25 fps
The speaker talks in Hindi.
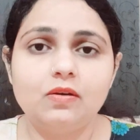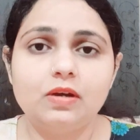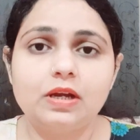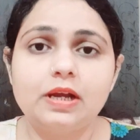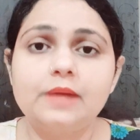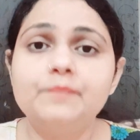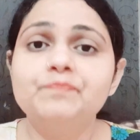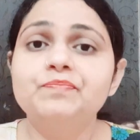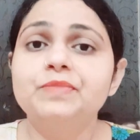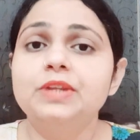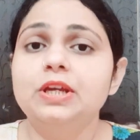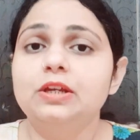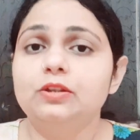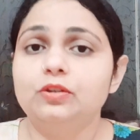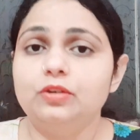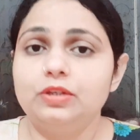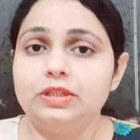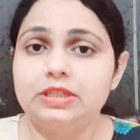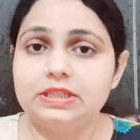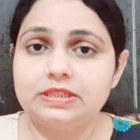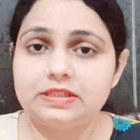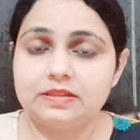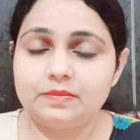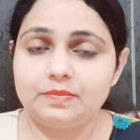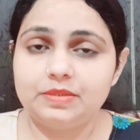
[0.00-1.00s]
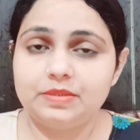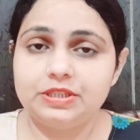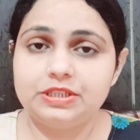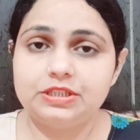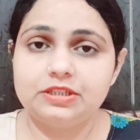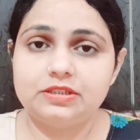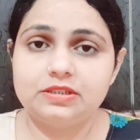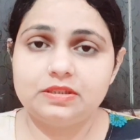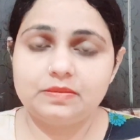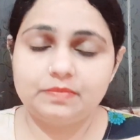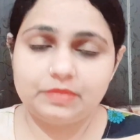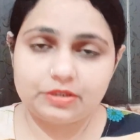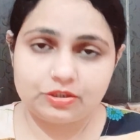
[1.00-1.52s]
होगा तो ये सभी
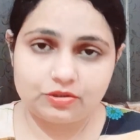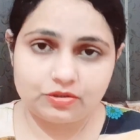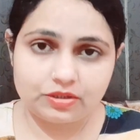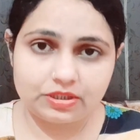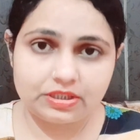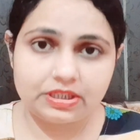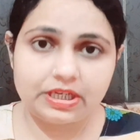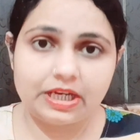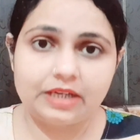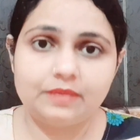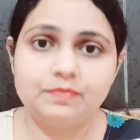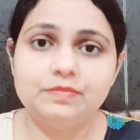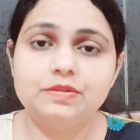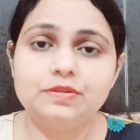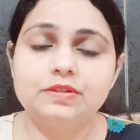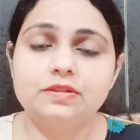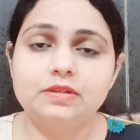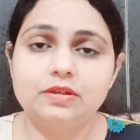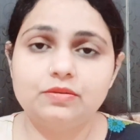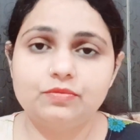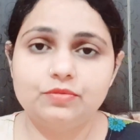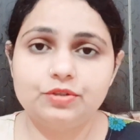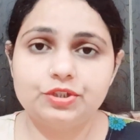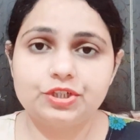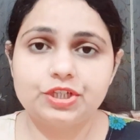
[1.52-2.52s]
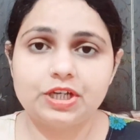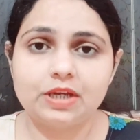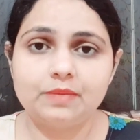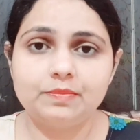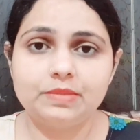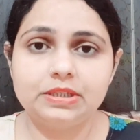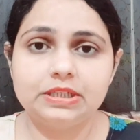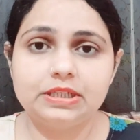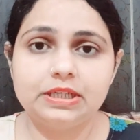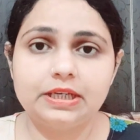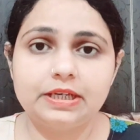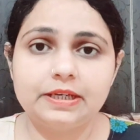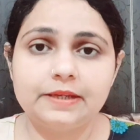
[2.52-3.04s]
चीज़ें बच्चों की डाइट में ज़रूर
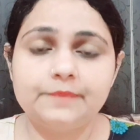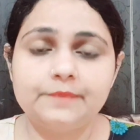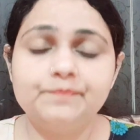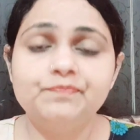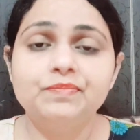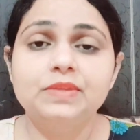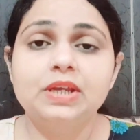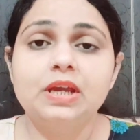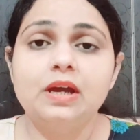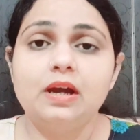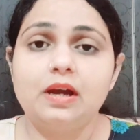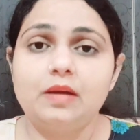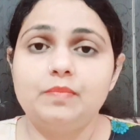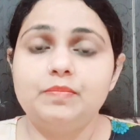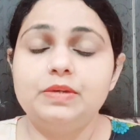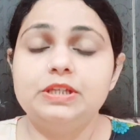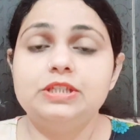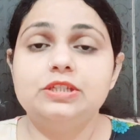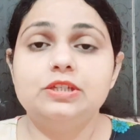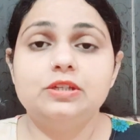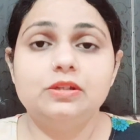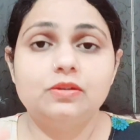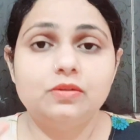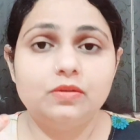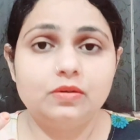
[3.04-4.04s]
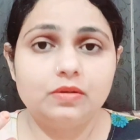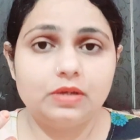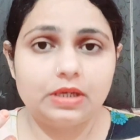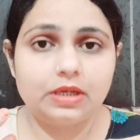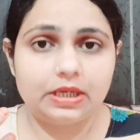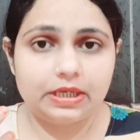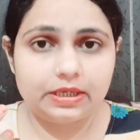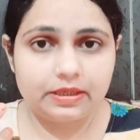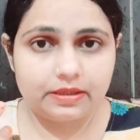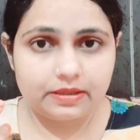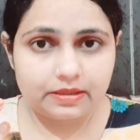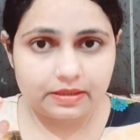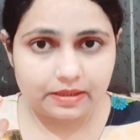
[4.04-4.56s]
शामिल करें अब बच्चे को
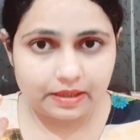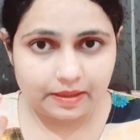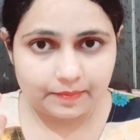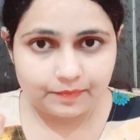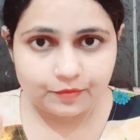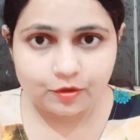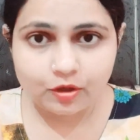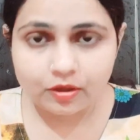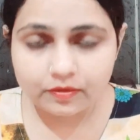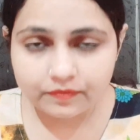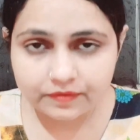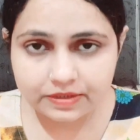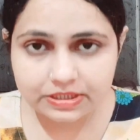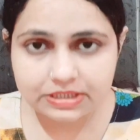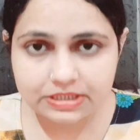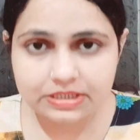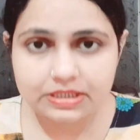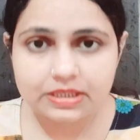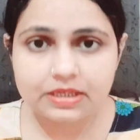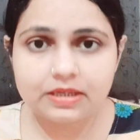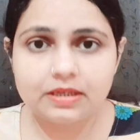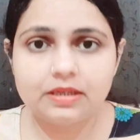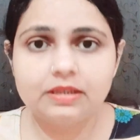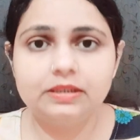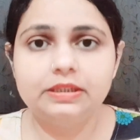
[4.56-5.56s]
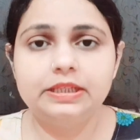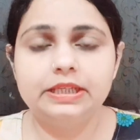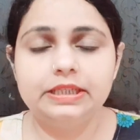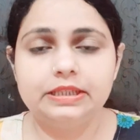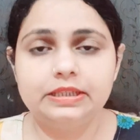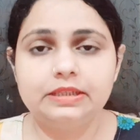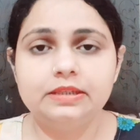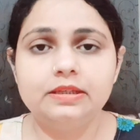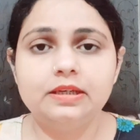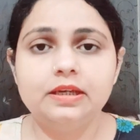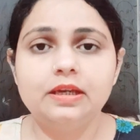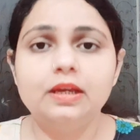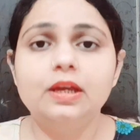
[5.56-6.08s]
अगर आप नॉनवेज
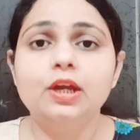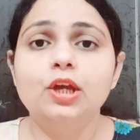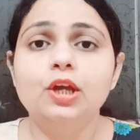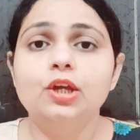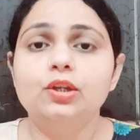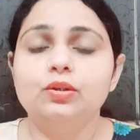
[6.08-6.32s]
देती हैं